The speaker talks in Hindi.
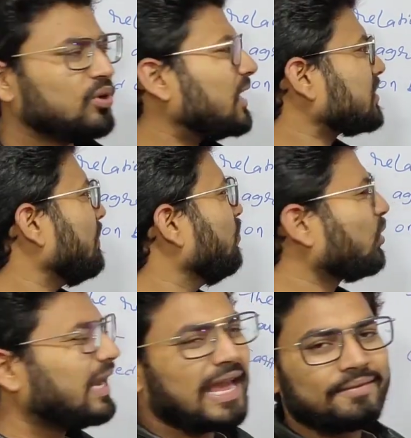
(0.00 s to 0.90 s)
थोड़ा सा
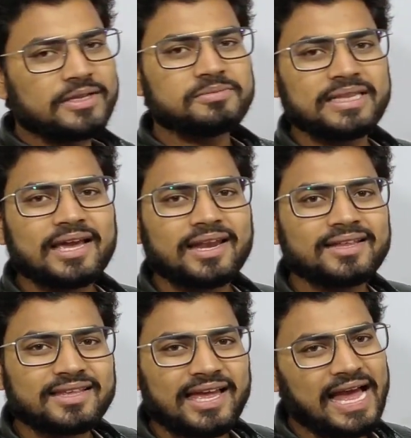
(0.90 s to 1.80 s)
बुक लैंग्वेज में देख
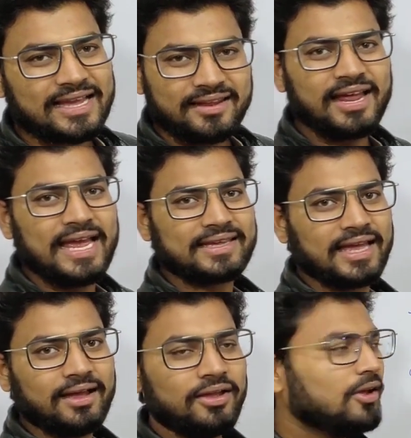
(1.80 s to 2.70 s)
लेते हैं आखिर है क्या